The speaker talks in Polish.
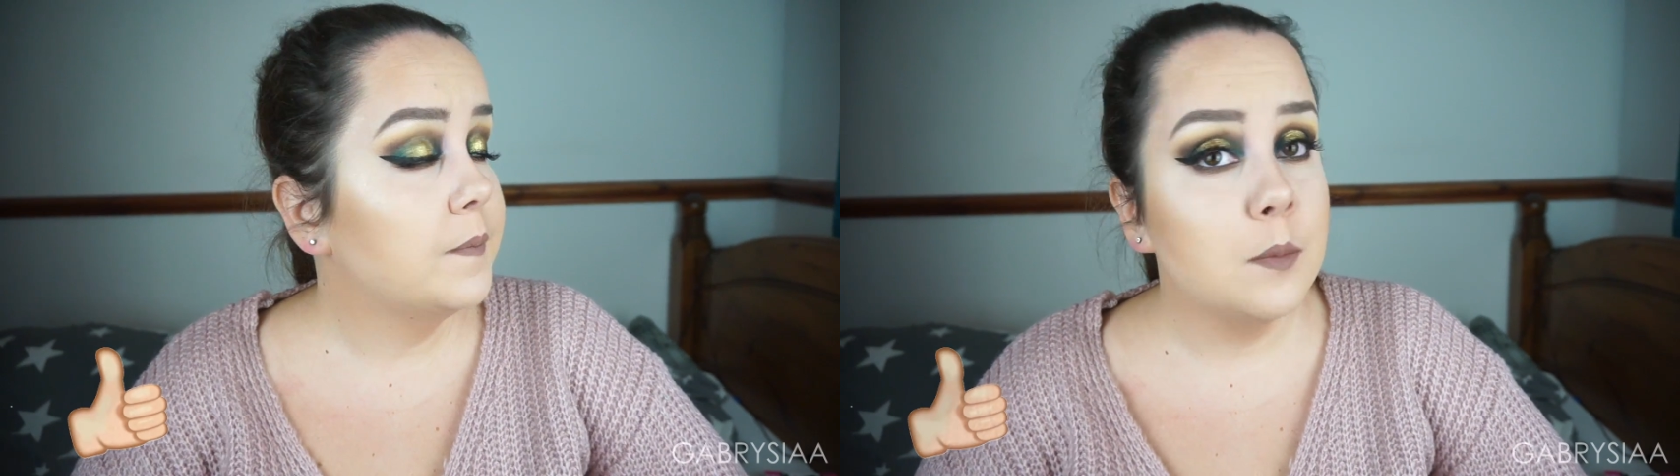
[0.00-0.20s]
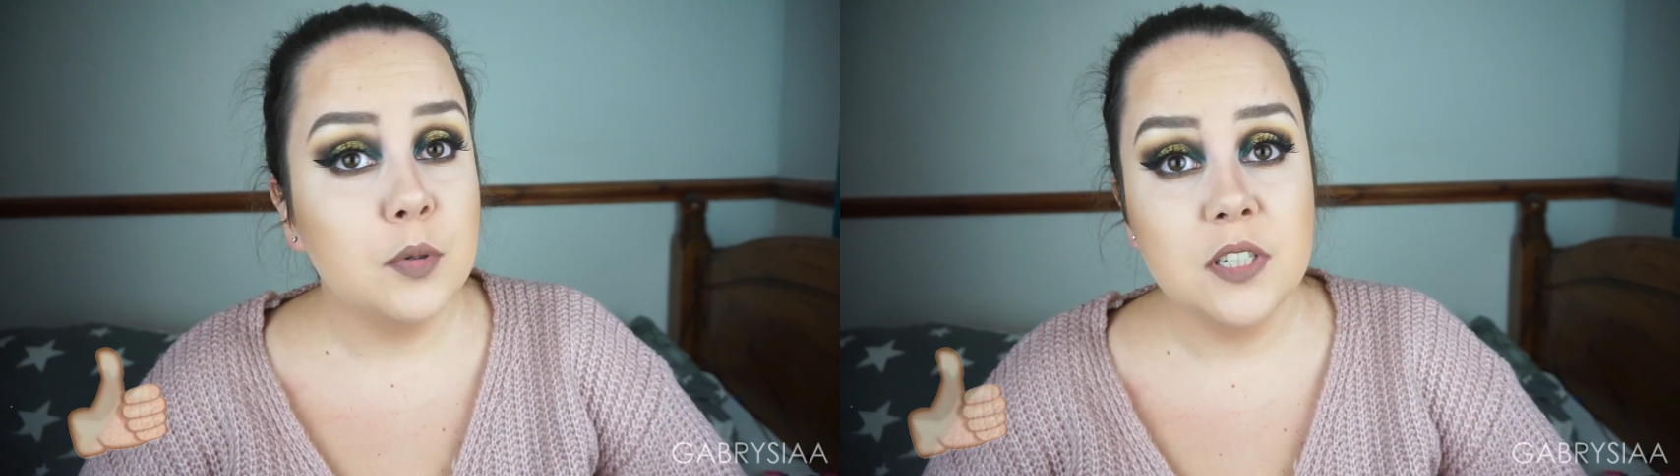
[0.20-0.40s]

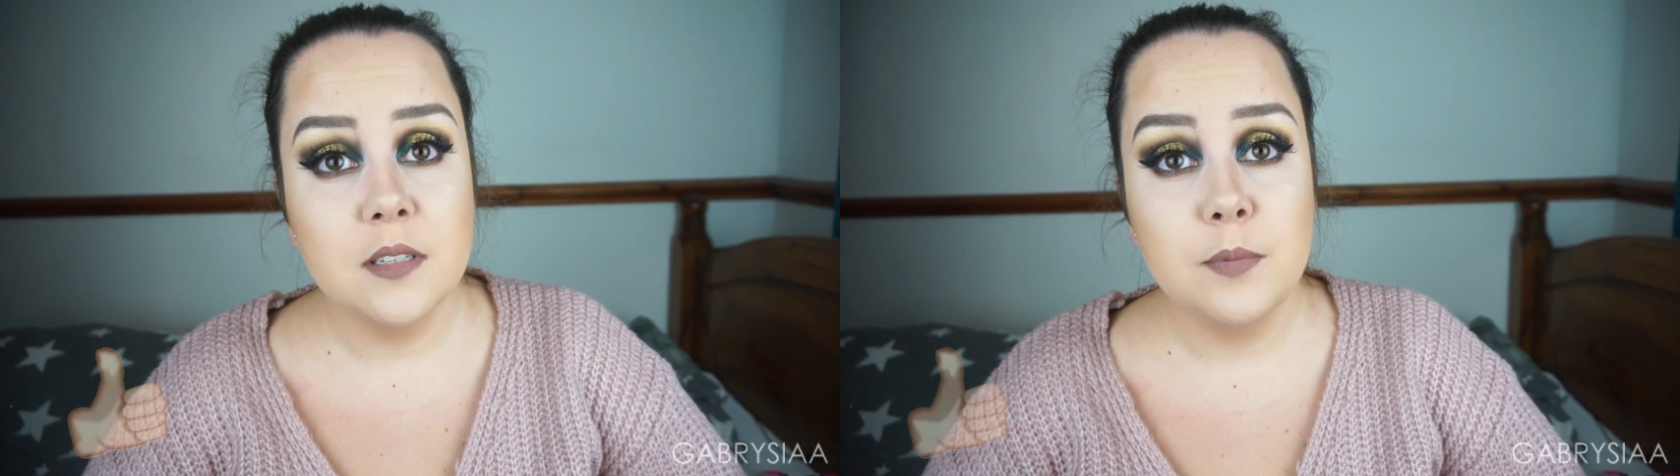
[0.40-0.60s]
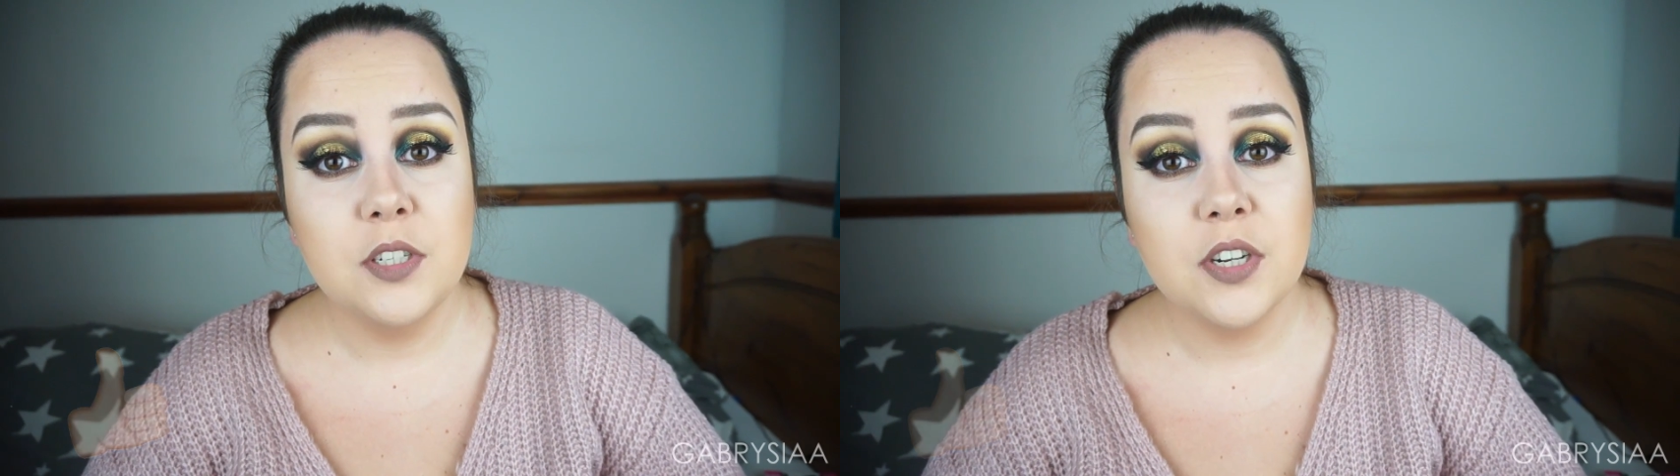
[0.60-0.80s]
bo się
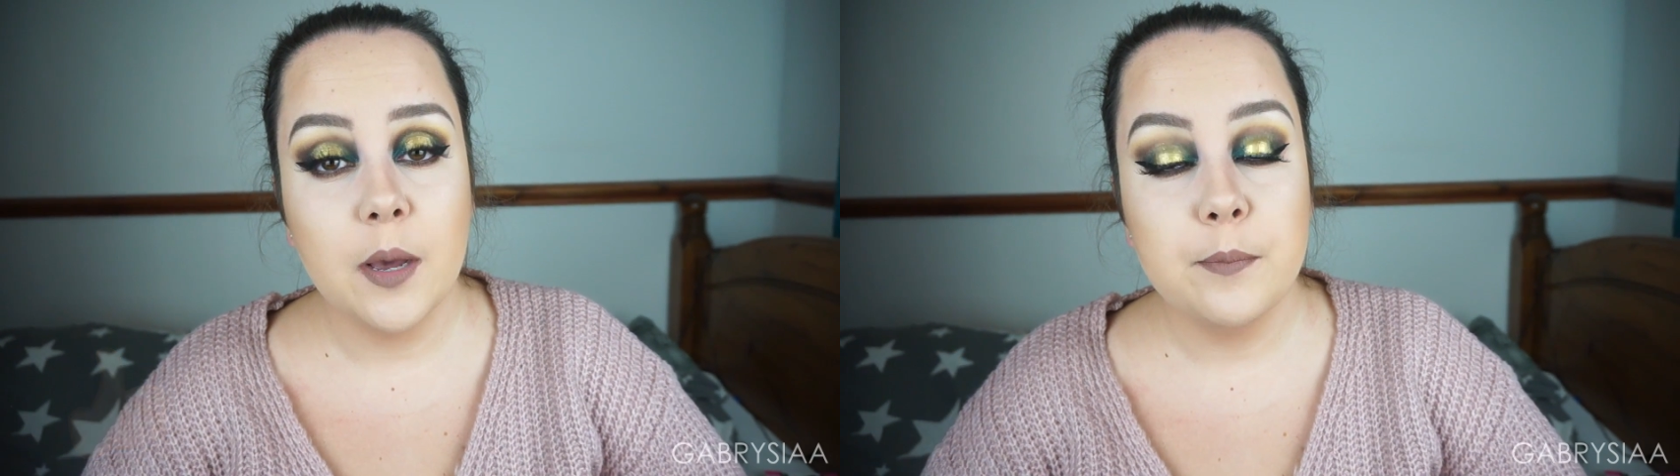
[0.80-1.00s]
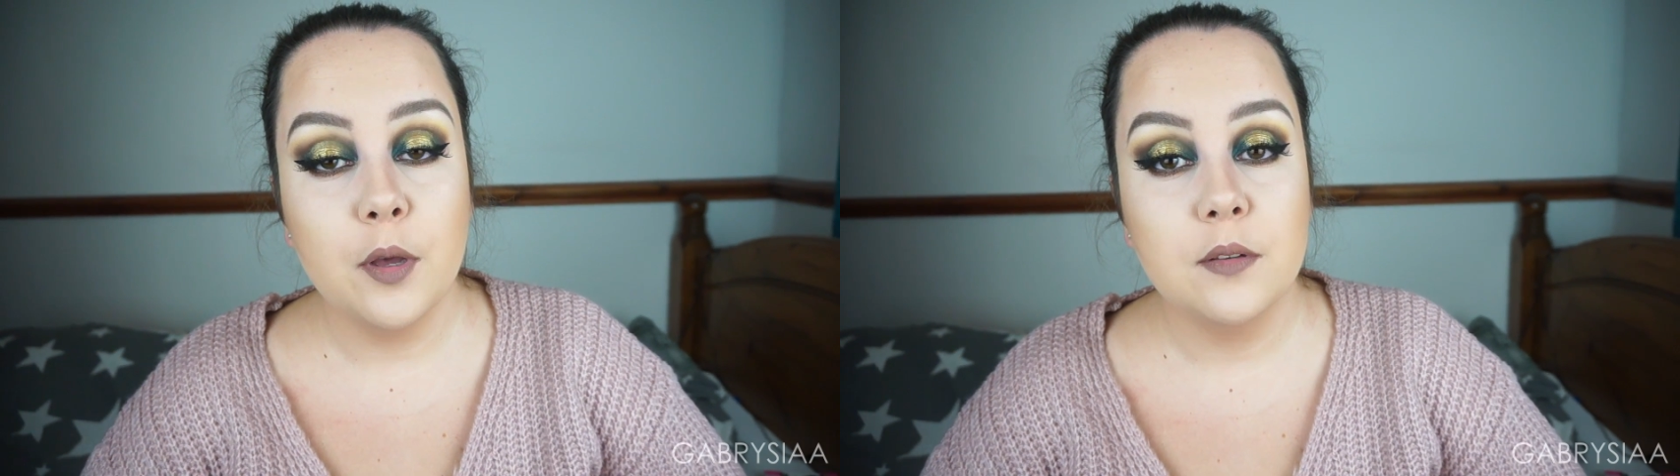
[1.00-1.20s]

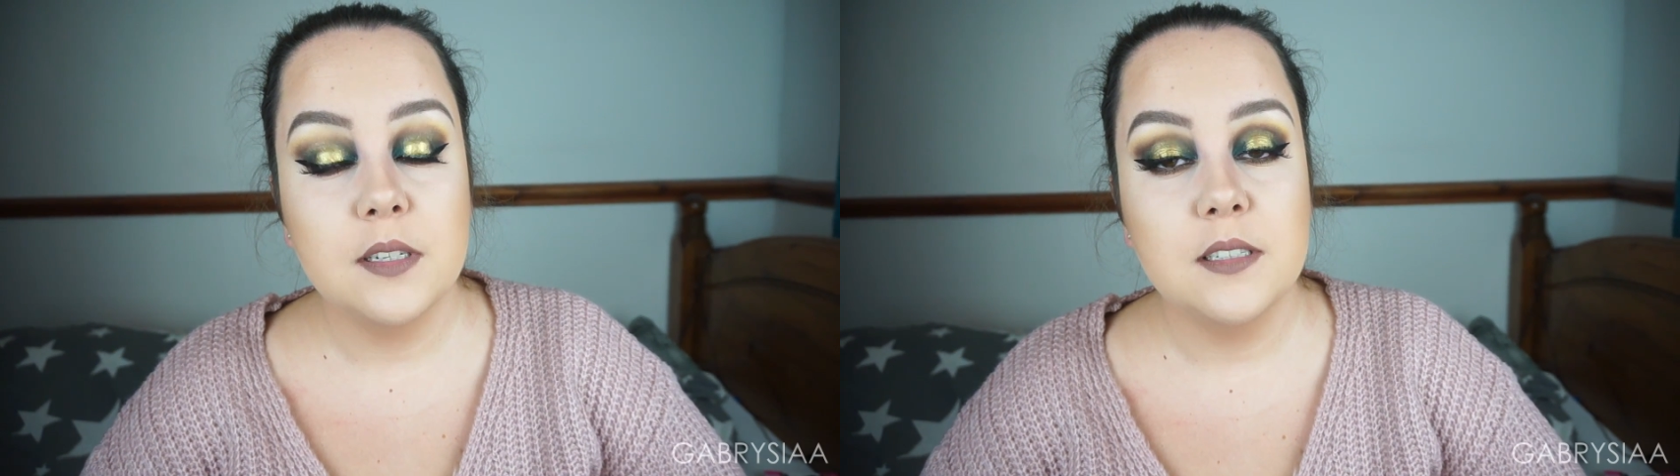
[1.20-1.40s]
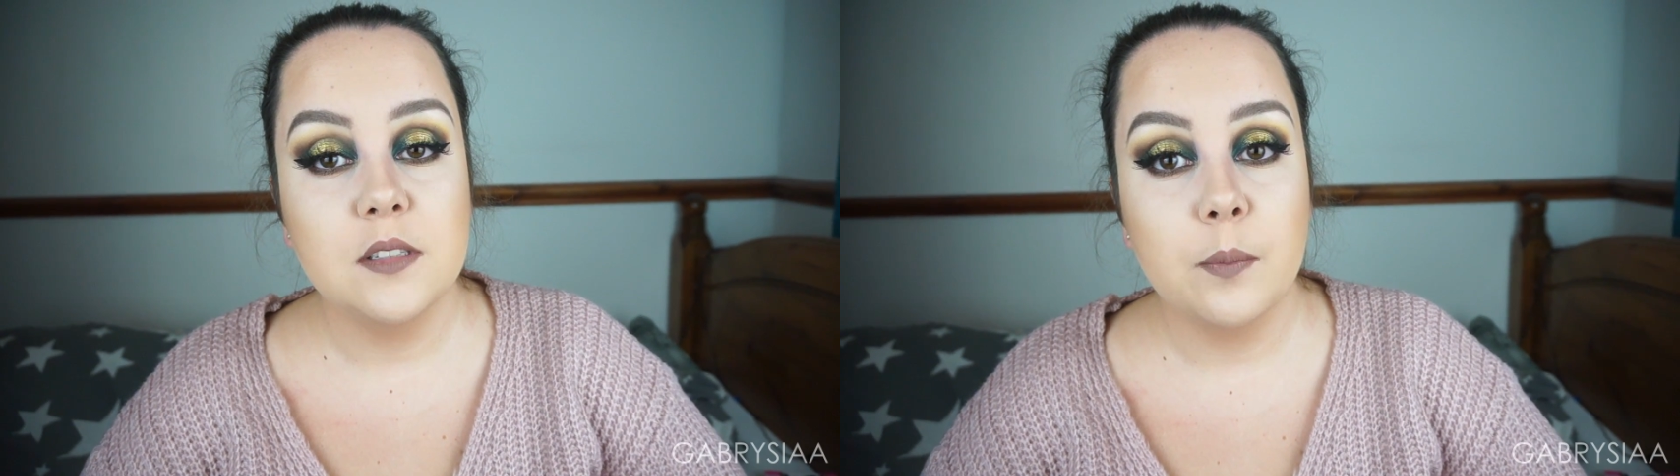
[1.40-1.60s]
zbliża 5
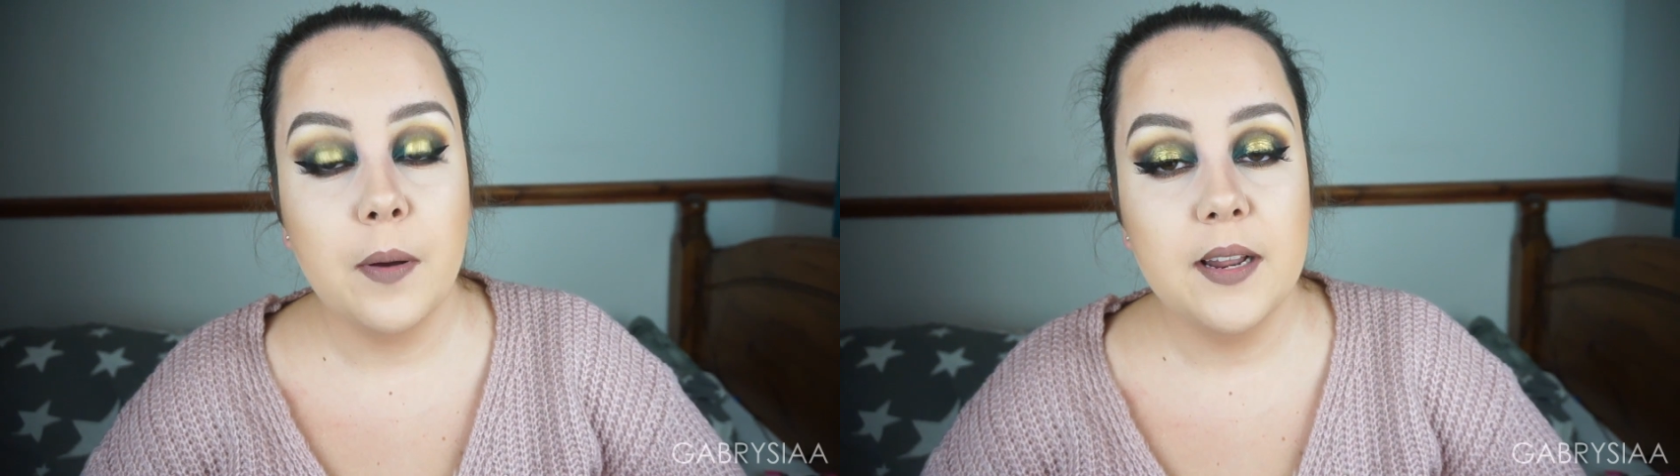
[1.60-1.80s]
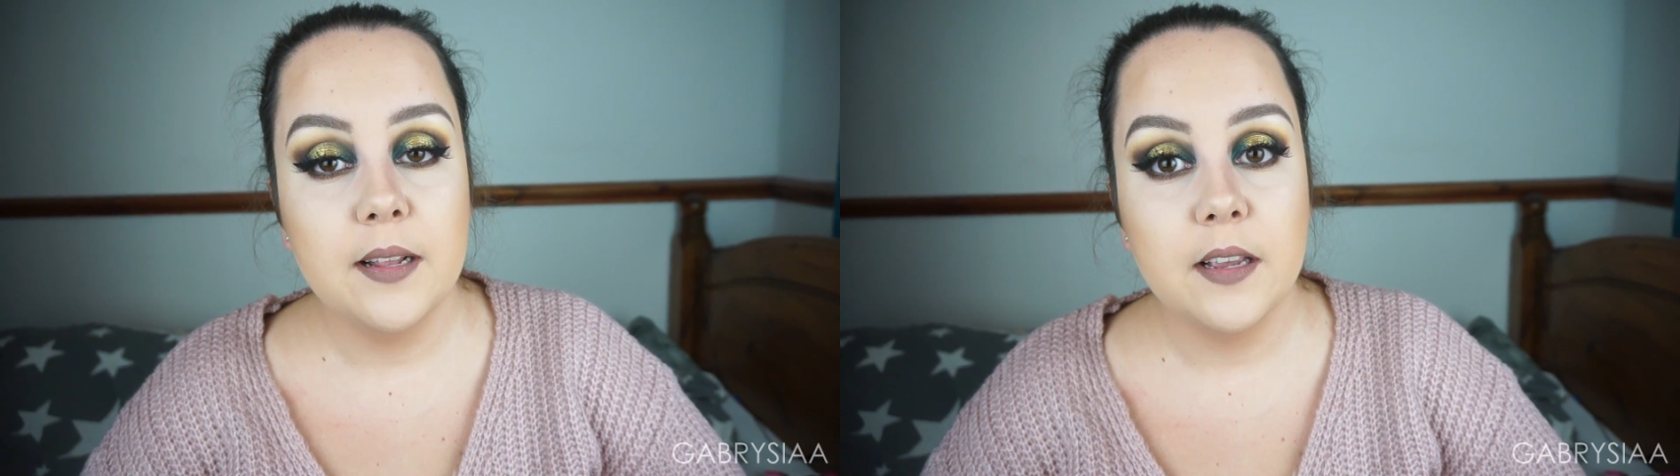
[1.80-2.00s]
listopada,